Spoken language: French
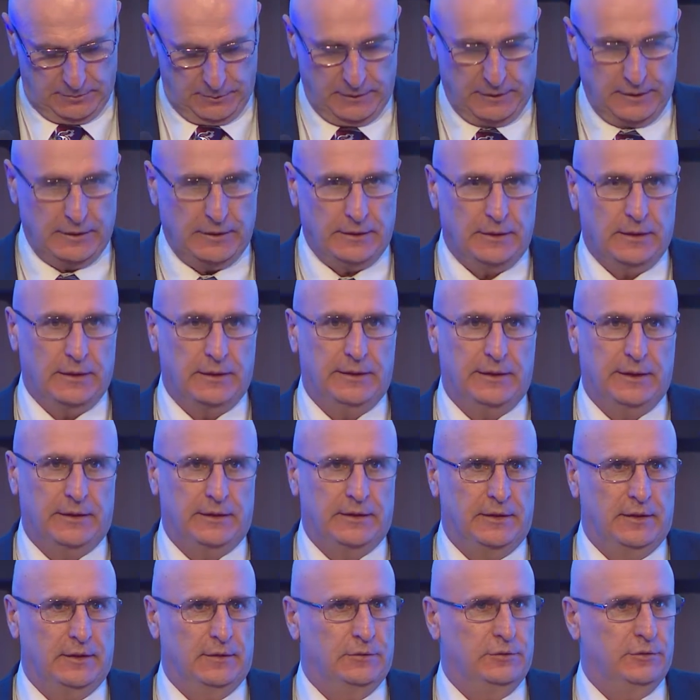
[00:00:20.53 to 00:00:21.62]
Puis
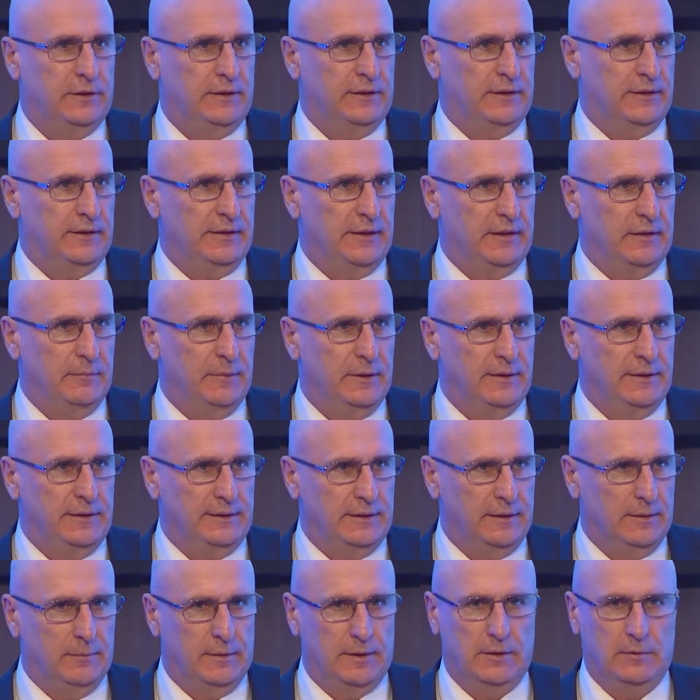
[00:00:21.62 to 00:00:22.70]
jusqu'à dernièrement, il
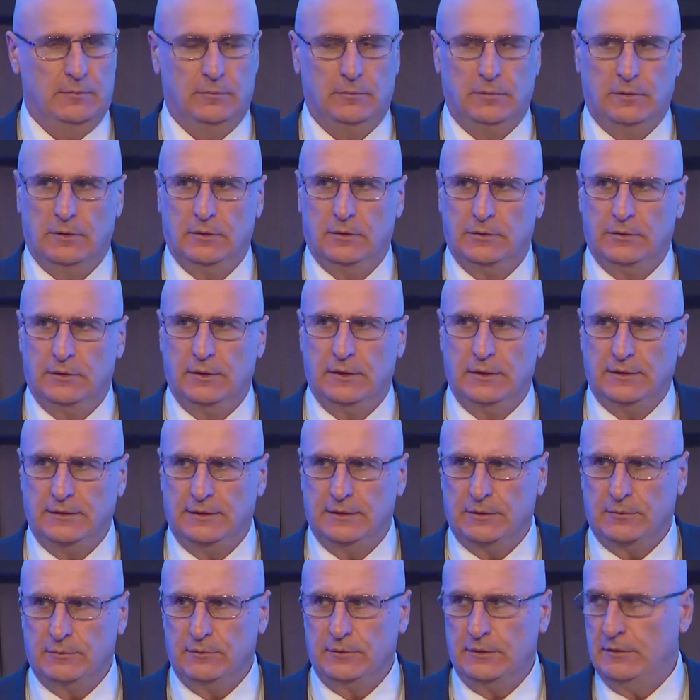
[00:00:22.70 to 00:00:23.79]
était membre de
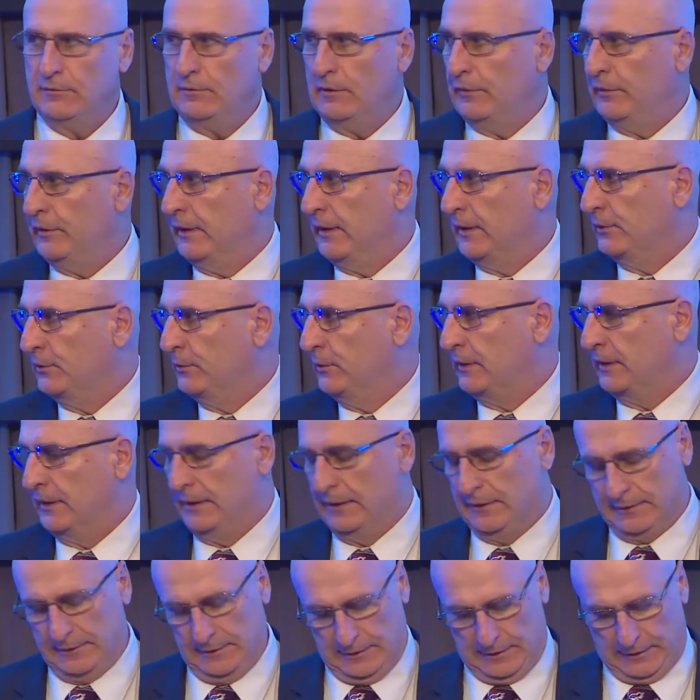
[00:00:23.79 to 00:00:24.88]
l'exécutif de la Fédération
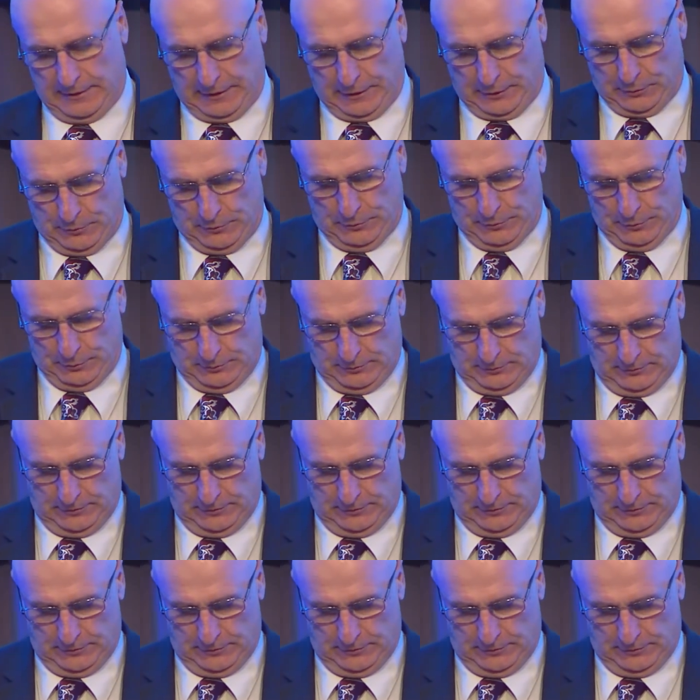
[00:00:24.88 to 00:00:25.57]
canadienne de l'agriculture.